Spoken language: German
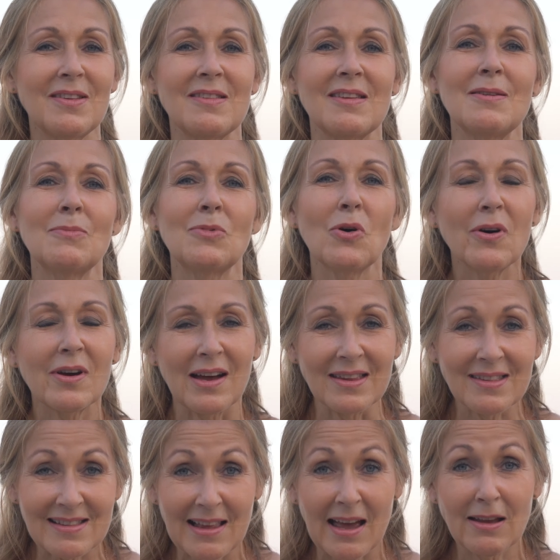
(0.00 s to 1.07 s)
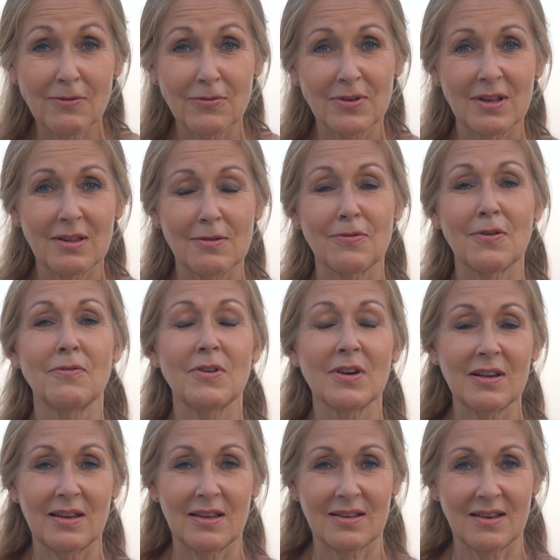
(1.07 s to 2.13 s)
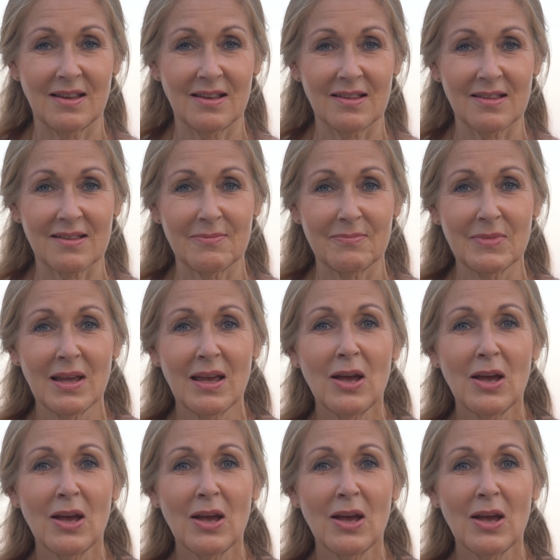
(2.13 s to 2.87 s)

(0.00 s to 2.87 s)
wie es eben doch ganz leicht für dich zu verwirklichen ist.